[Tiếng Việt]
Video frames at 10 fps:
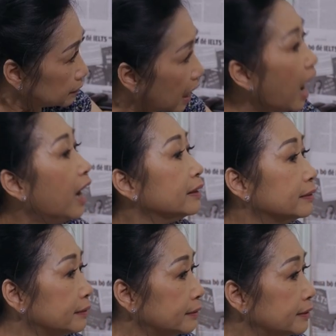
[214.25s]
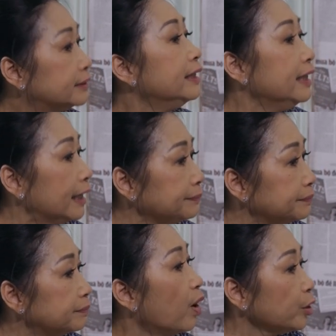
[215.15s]
ờ tin lắm
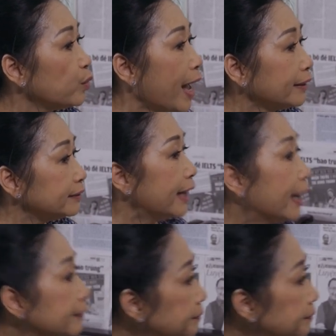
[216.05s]
bói toán nè